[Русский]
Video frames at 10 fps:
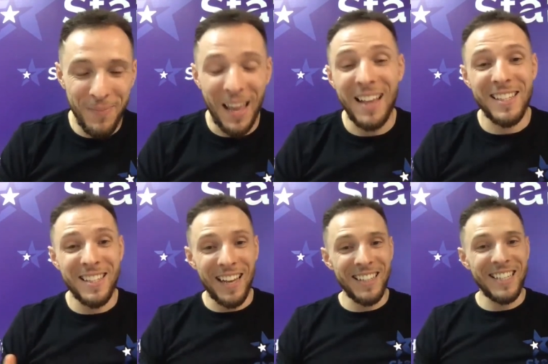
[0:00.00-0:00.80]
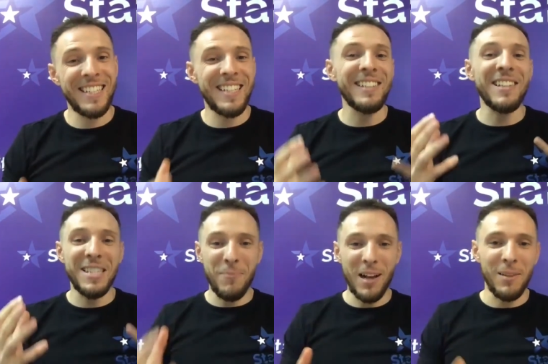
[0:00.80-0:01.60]
осталось дело за
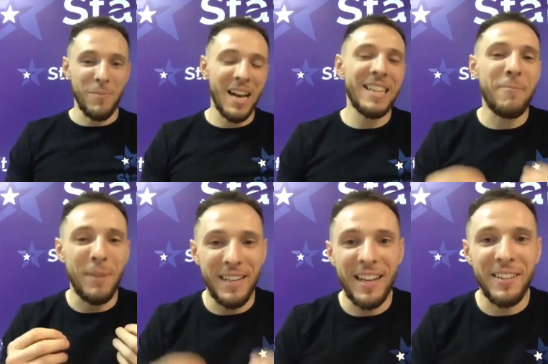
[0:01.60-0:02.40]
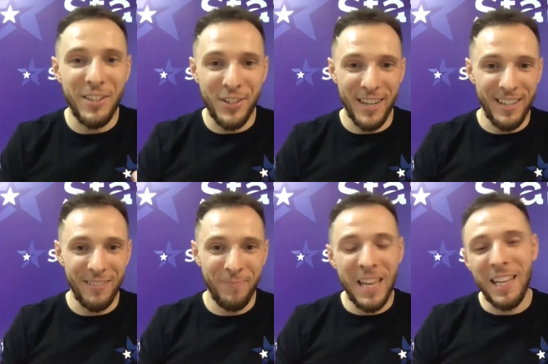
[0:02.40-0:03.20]
малым. Это принять решение.
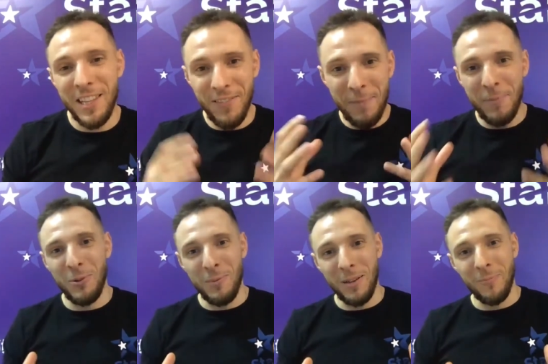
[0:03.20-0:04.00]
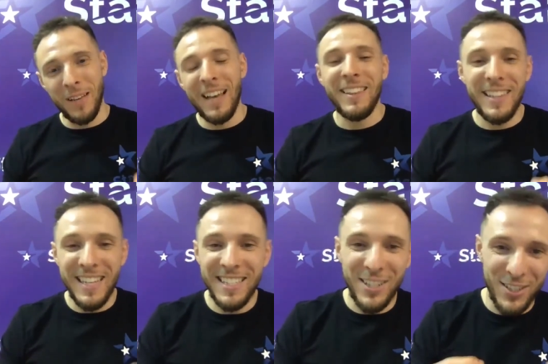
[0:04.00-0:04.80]
Давай подумаем.
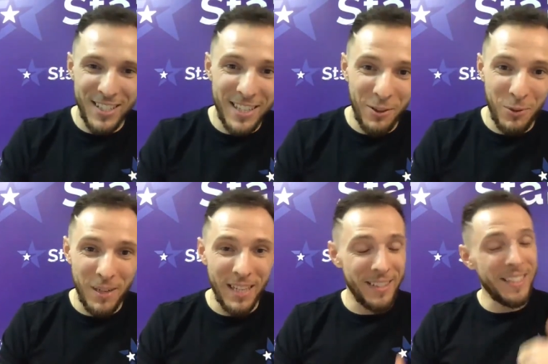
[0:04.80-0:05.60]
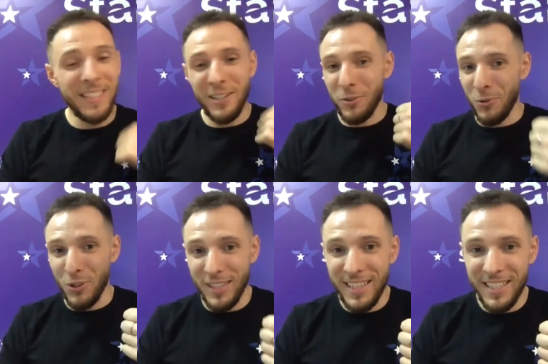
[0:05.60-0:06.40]
360 рублей. Ты не рискуешь
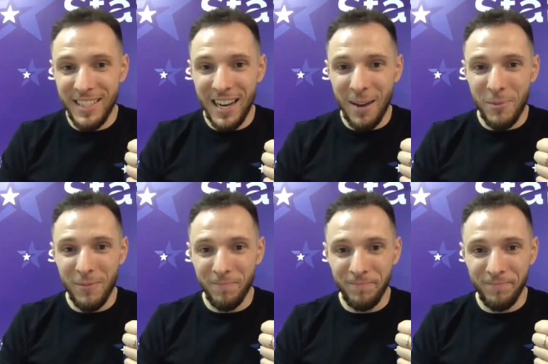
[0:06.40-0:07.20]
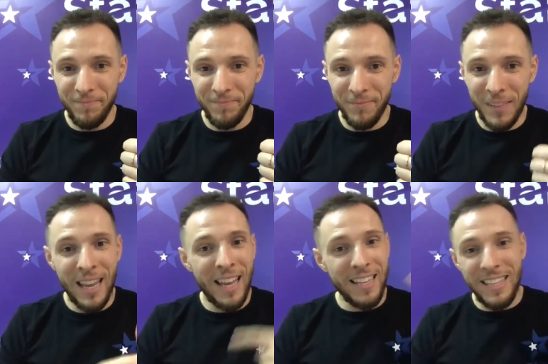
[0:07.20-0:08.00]
ни деньгами,
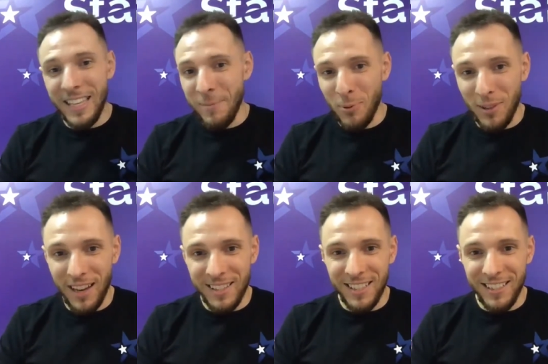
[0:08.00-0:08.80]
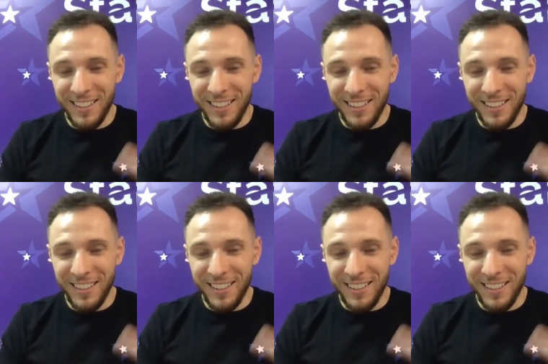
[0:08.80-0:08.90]
ни репутацией,